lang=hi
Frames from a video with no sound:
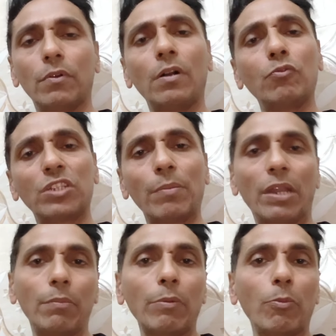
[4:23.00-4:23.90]
उसके
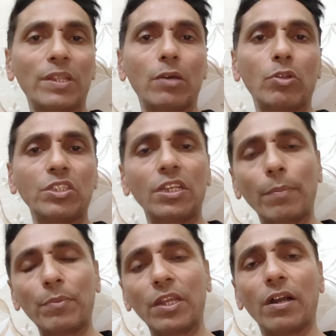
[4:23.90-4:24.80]
बारे में आपको पता होना चाहिए कि
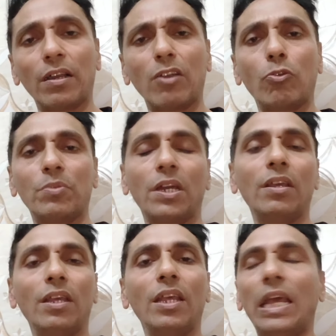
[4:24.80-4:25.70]
आपने कहाँ कहाँ घूमना
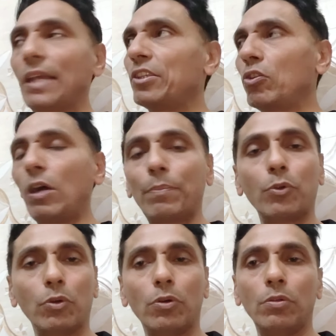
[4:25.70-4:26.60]
चलो
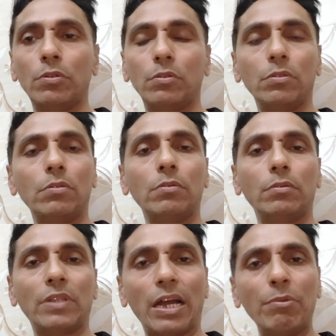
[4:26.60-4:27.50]
आपको
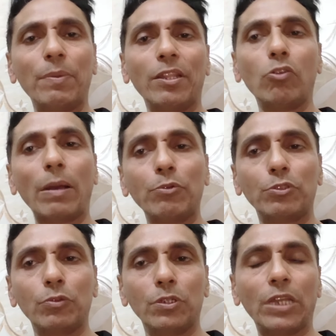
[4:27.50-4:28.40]
ना भी बताऊँ आप उस
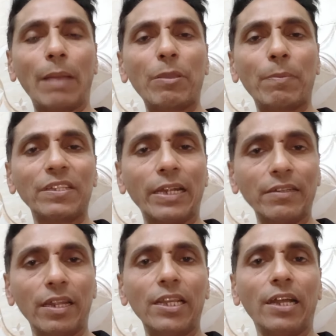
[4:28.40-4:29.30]
आपके पास
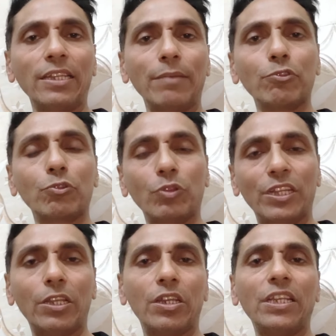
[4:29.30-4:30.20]
आइटनरी आती है आप उसको
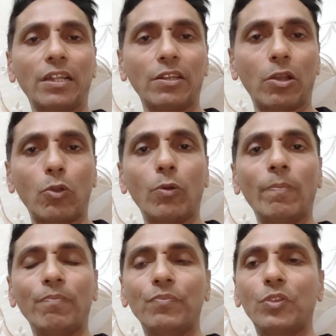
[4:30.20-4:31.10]
देख के याद कर लो
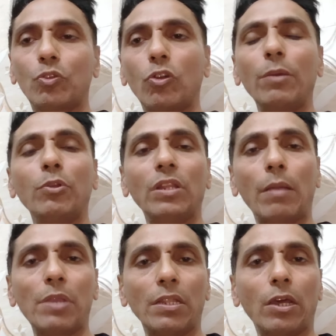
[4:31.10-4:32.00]
थोड़े बहुत
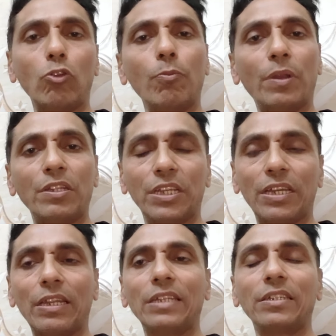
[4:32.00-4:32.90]
नाम याद कर लो ऊपर नीचे
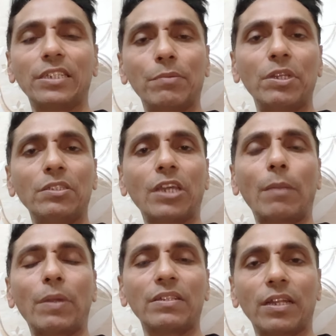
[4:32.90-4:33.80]
करके जैसे भी चार
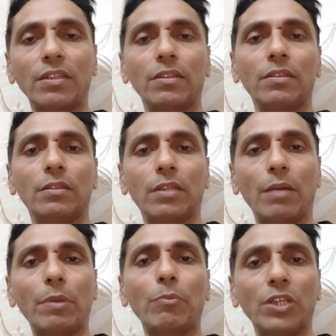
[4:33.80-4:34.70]
पाँच सात
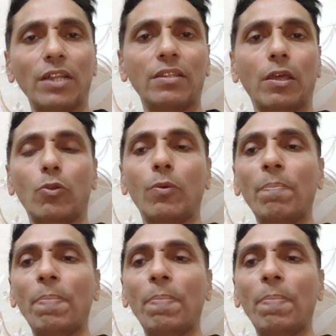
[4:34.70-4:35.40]
नाम आपको याद कर लो